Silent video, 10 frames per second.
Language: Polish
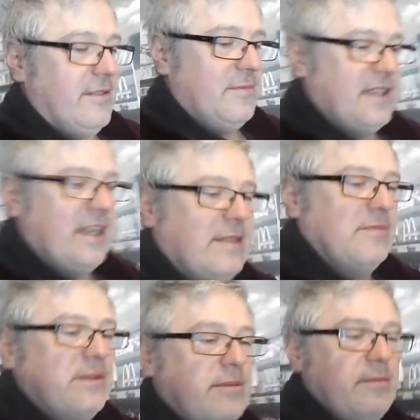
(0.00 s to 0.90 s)
zajadam
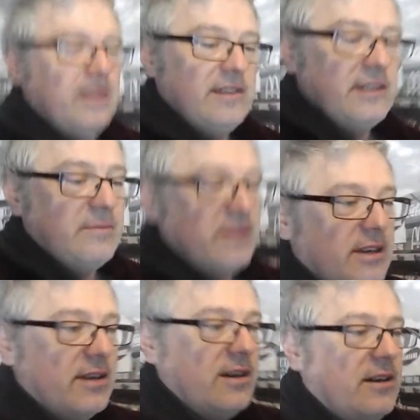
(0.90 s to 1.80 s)
sobie między innymi
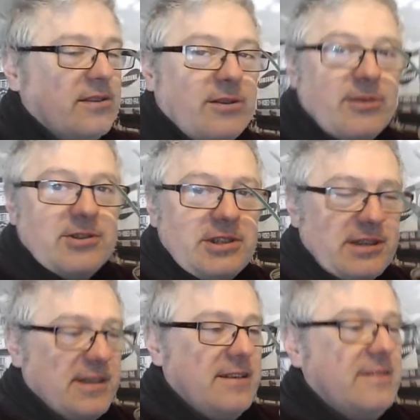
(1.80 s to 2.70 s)
tą
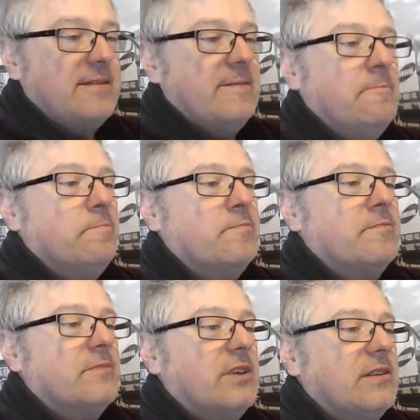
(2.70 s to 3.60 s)
roślinkę.
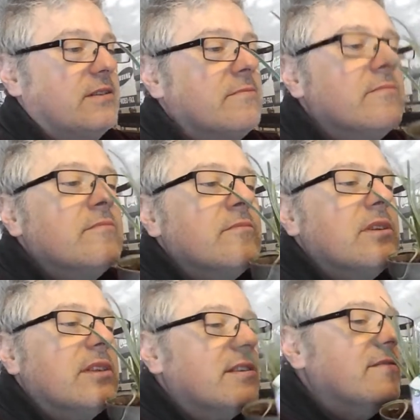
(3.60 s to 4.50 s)
To jest
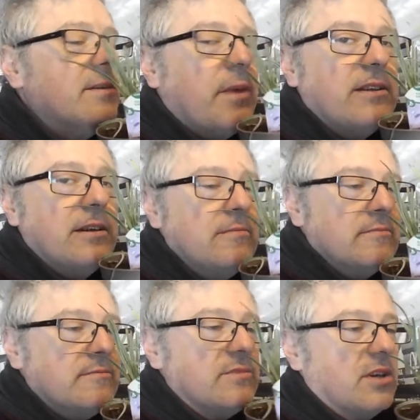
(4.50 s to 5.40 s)
intensywnie pachnie
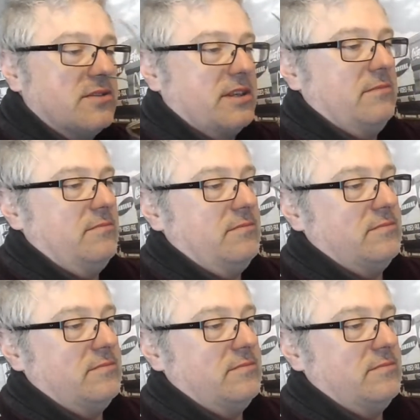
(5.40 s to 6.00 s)
czosnkiem.